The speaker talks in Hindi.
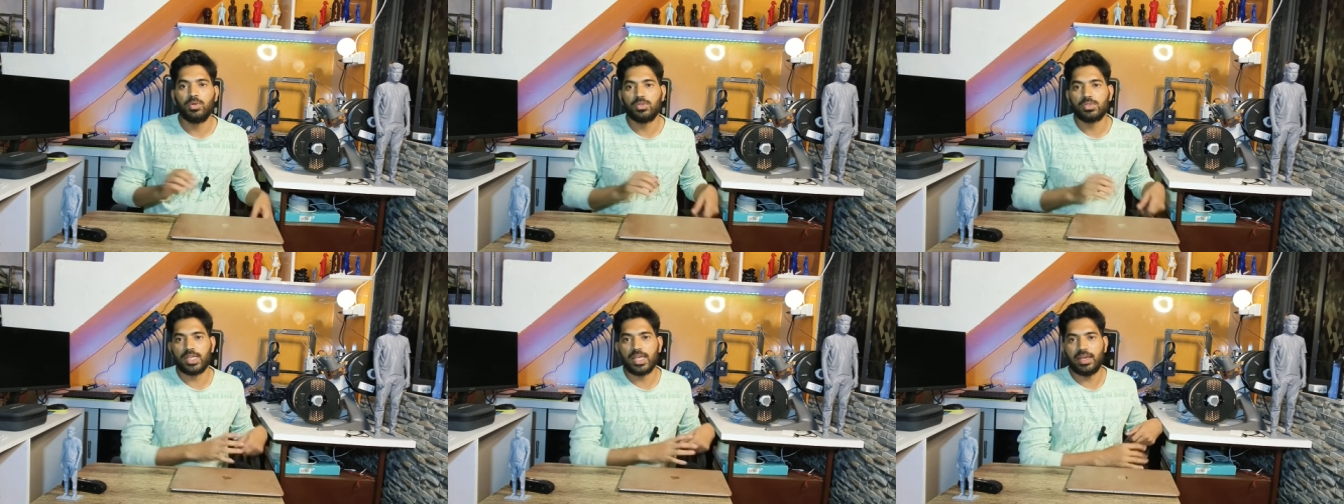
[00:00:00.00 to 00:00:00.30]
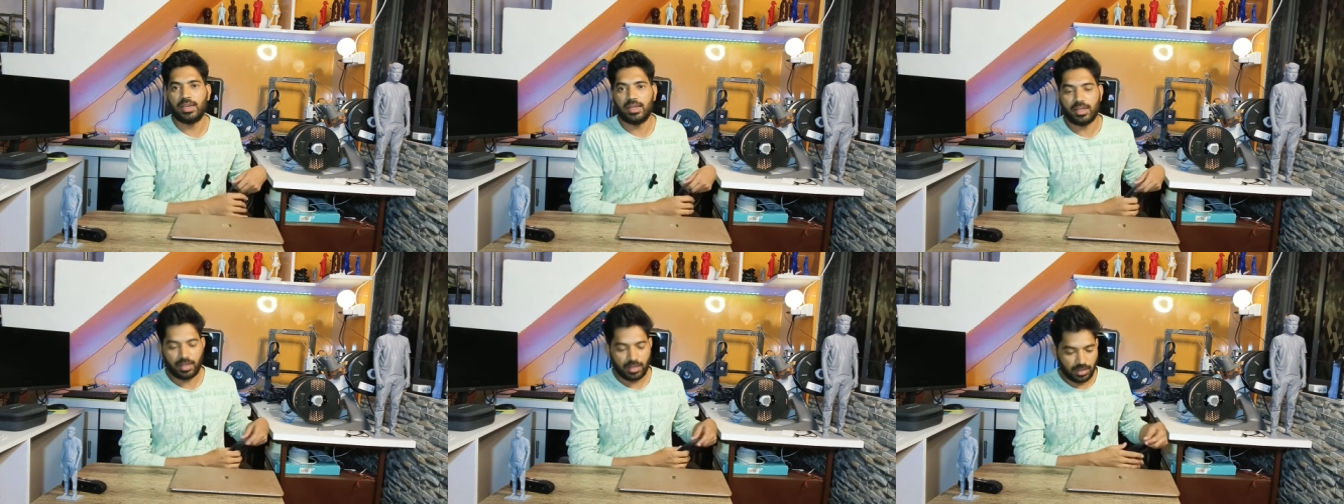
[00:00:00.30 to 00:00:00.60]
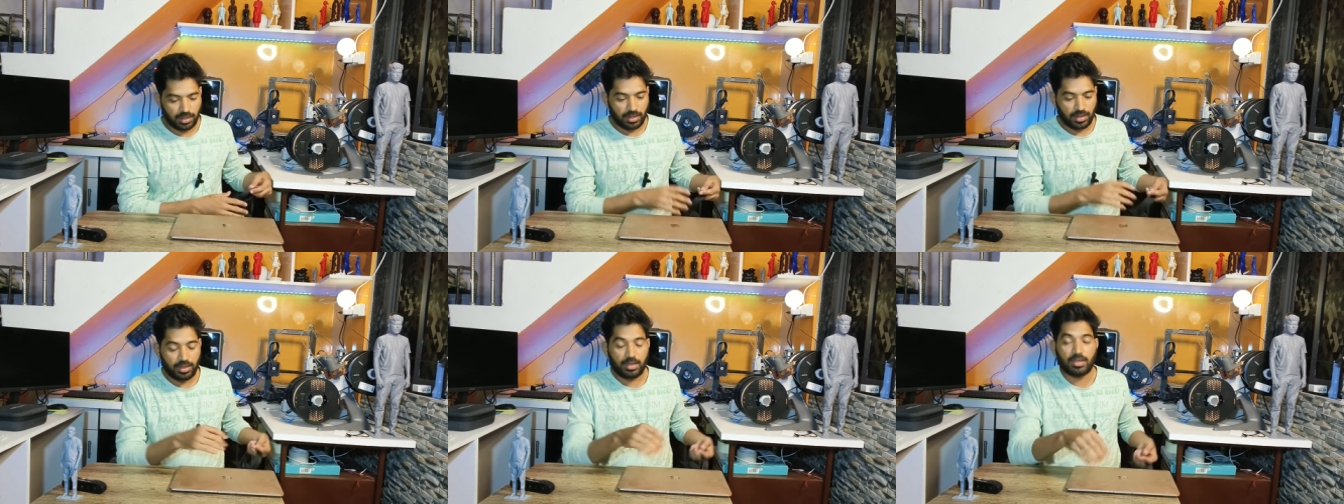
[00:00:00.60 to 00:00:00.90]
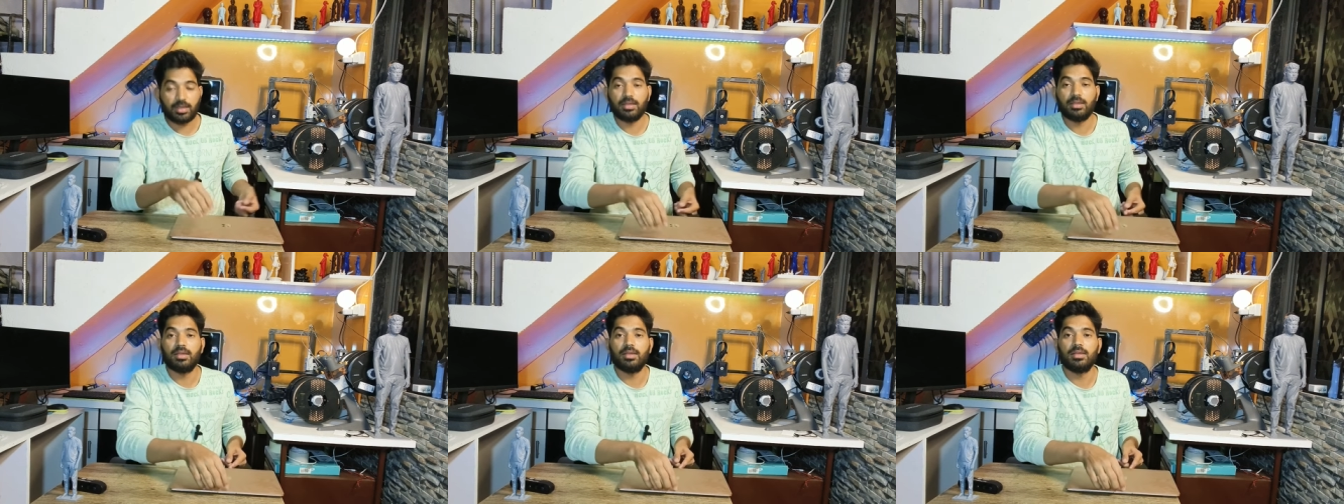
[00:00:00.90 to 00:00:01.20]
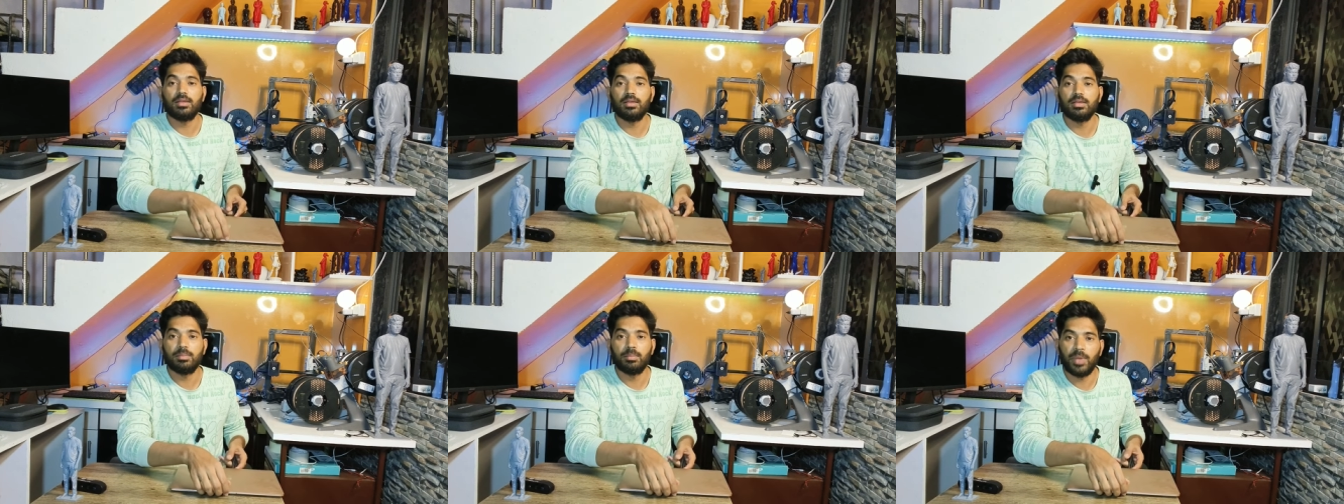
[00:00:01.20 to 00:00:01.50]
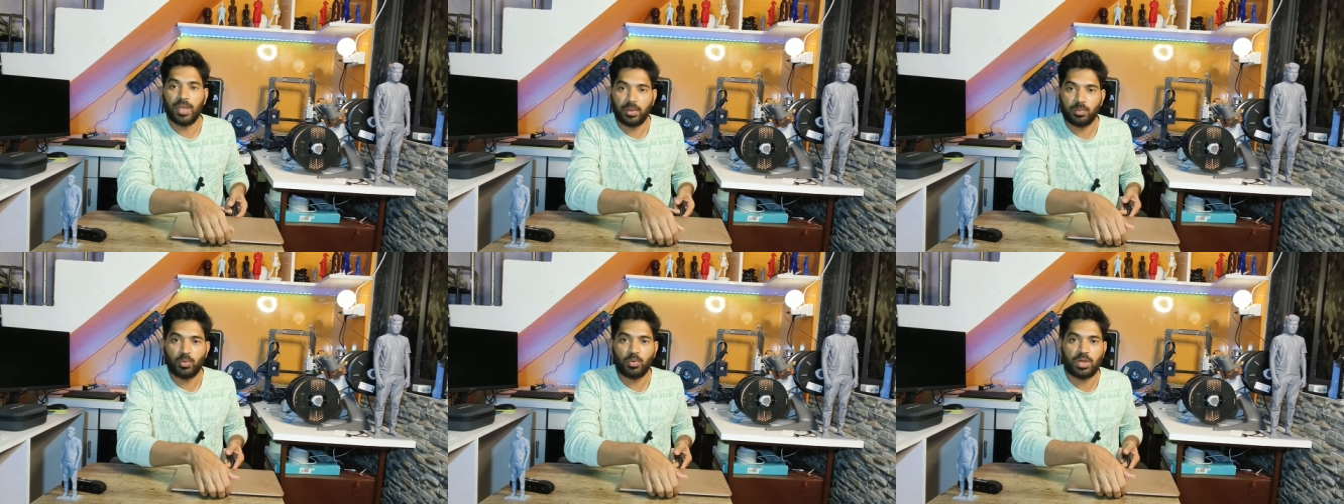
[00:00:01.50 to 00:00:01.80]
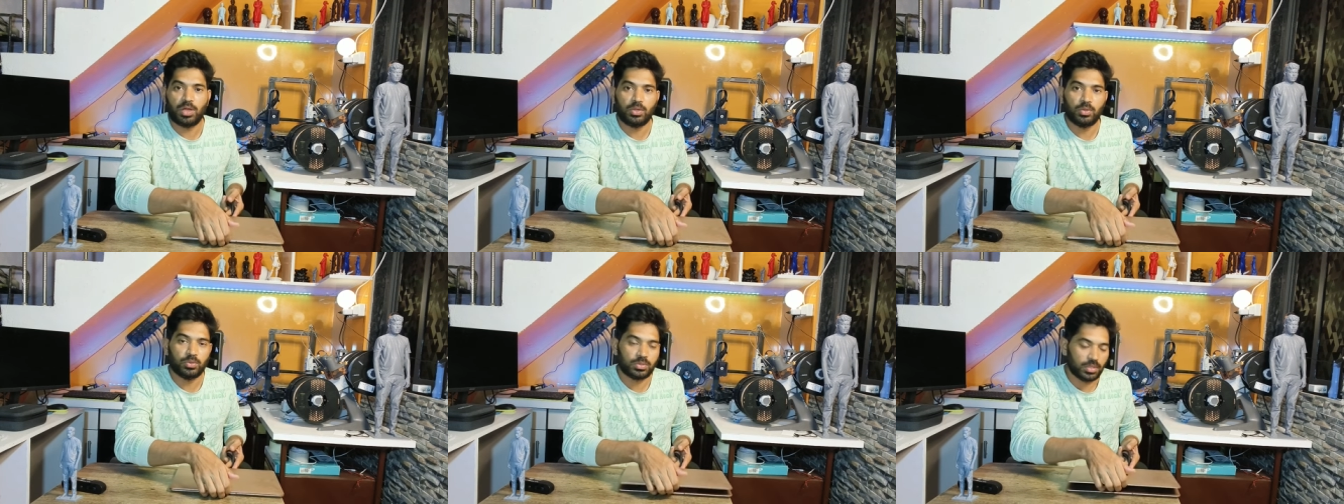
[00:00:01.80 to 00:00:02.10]
हम लोग स्कैनिंग के लिए
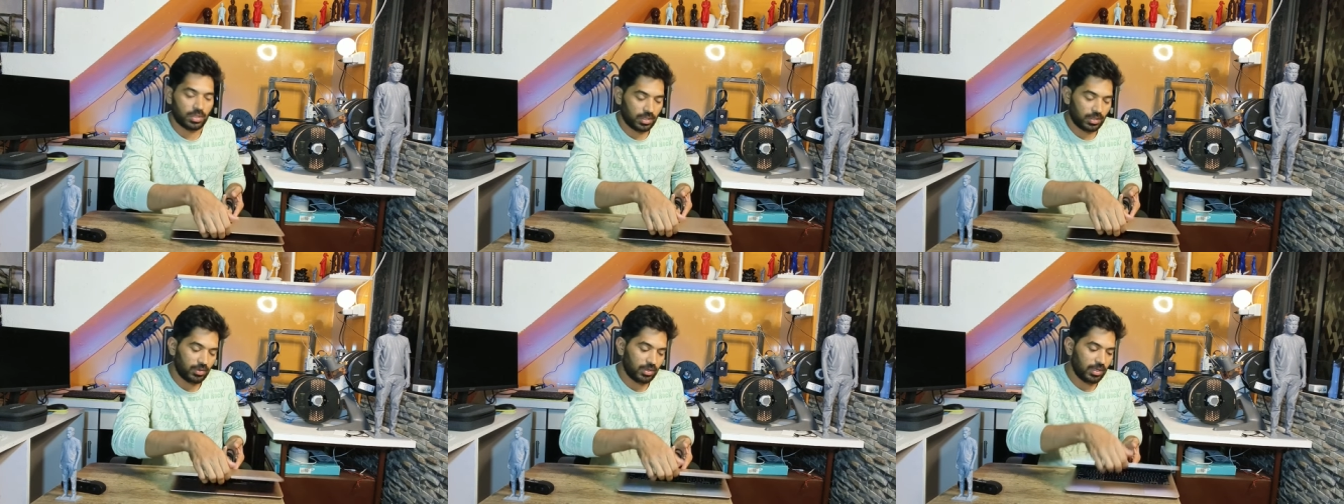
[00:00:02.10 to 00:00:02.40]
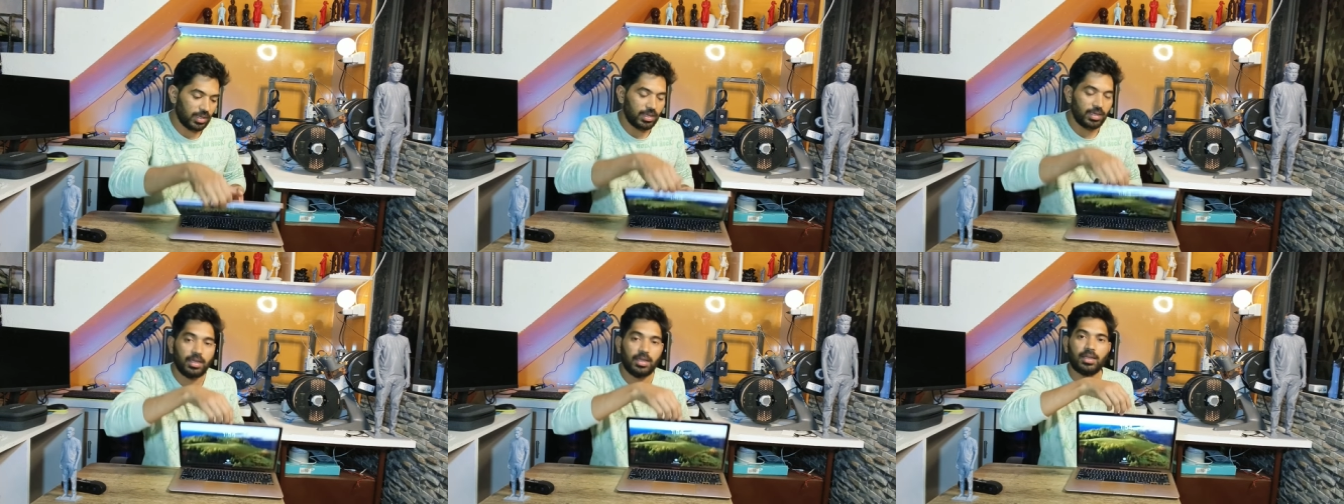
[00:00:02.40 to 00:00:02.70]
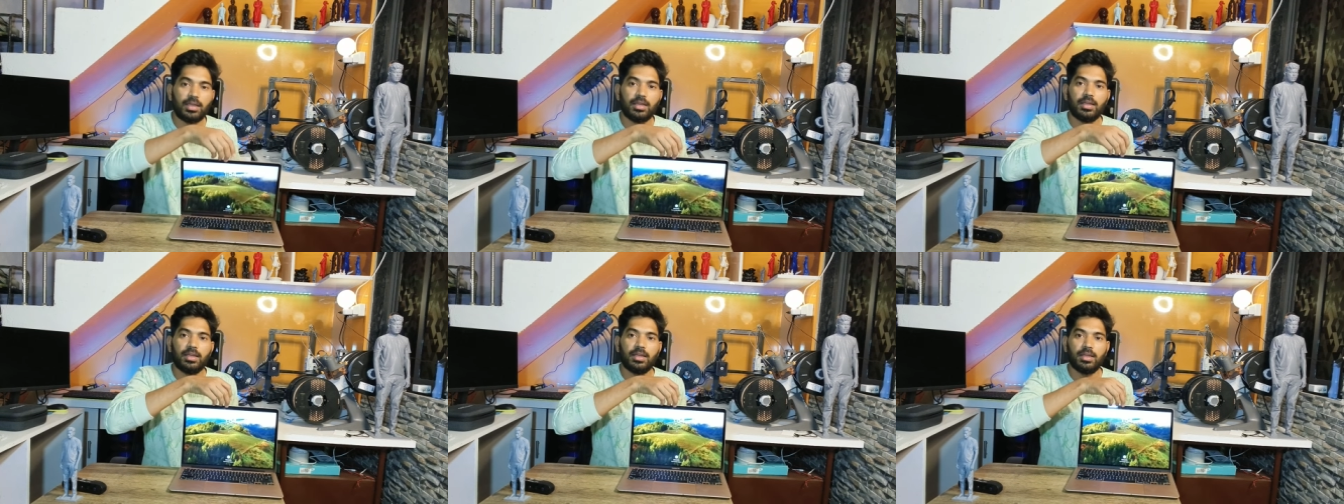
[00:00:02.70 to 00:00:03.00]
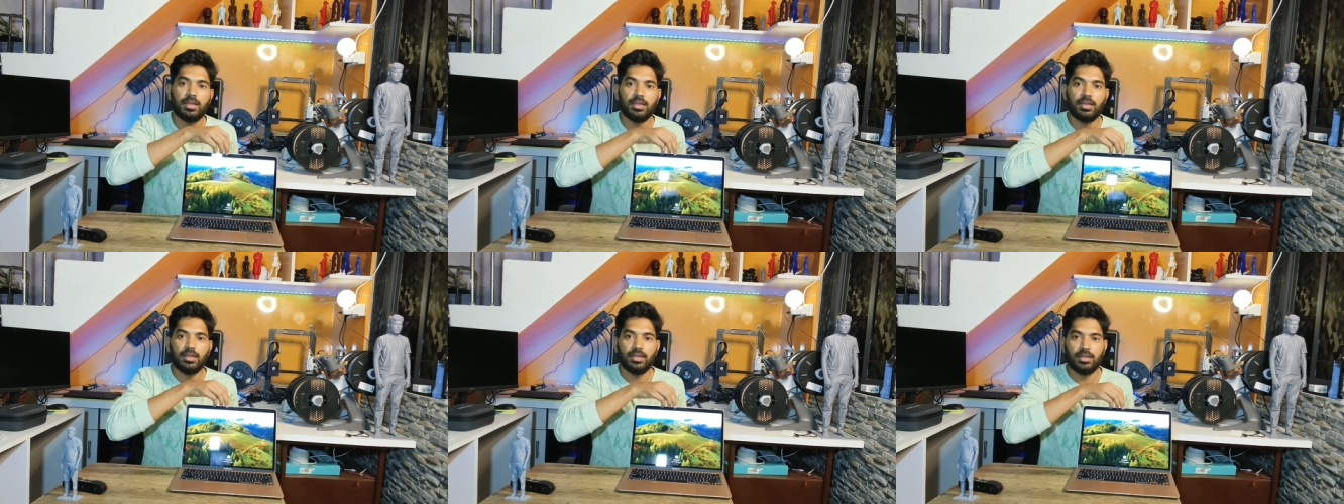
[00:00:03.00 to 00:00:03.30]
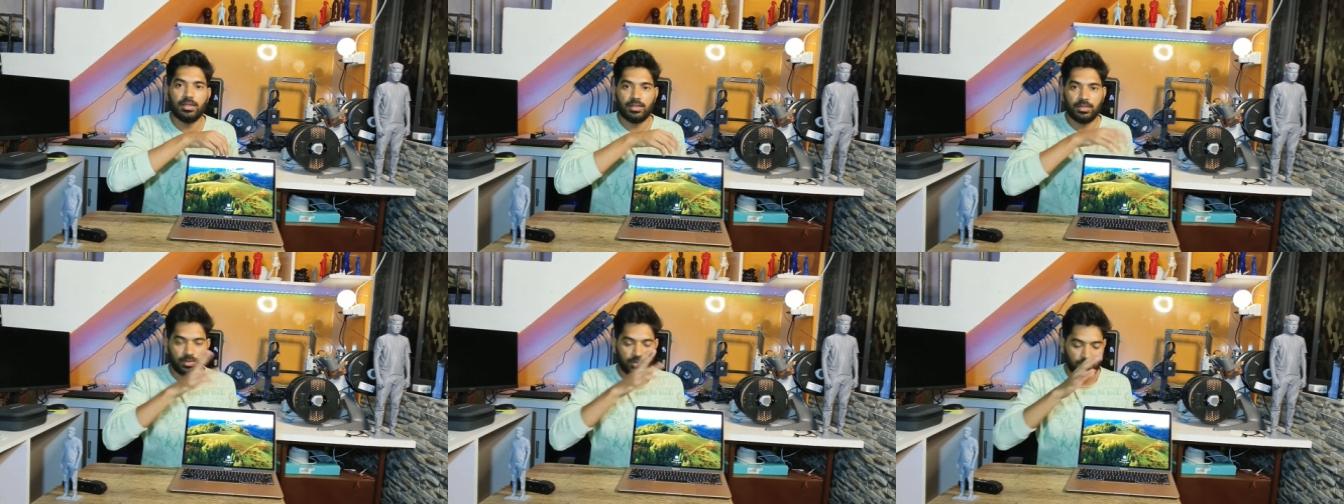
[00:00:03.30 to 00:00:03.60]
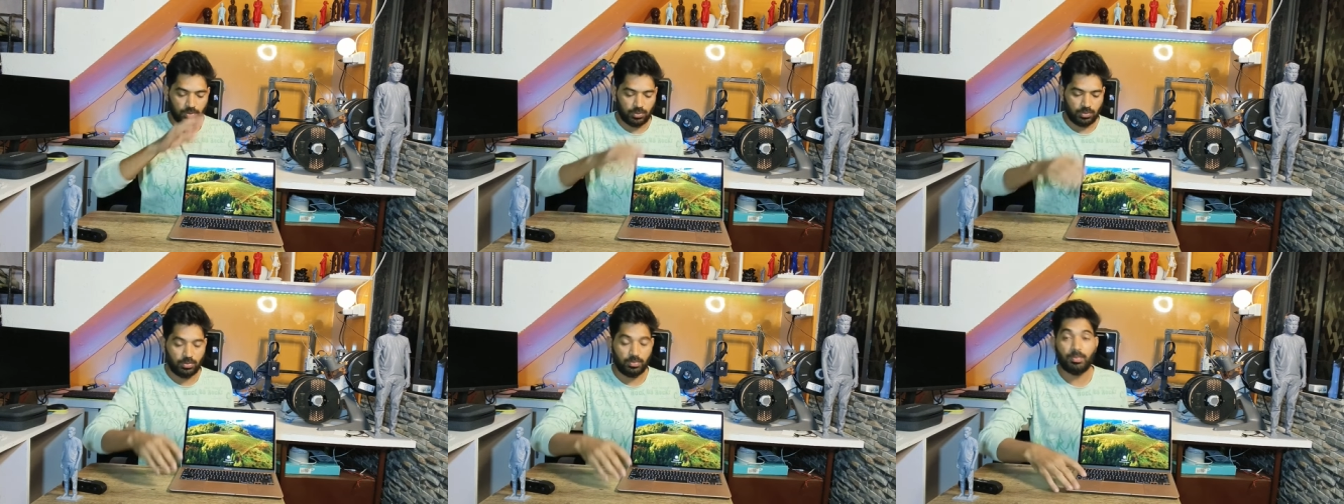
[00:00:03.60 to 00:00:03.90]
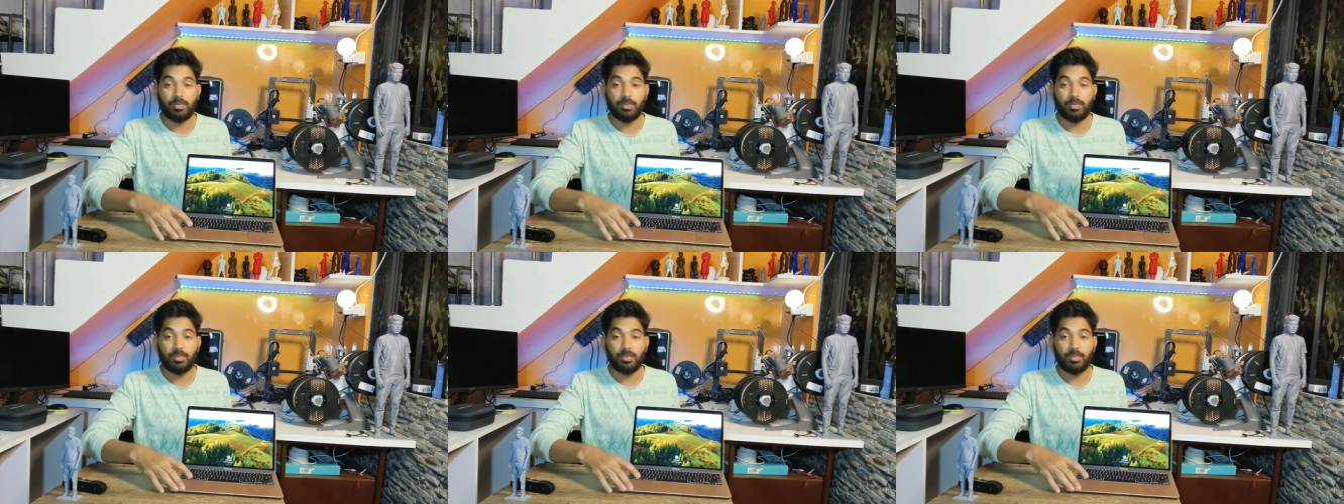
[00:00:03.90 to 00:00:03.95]
मैकबुक का यूज़ करने वाले हैं तो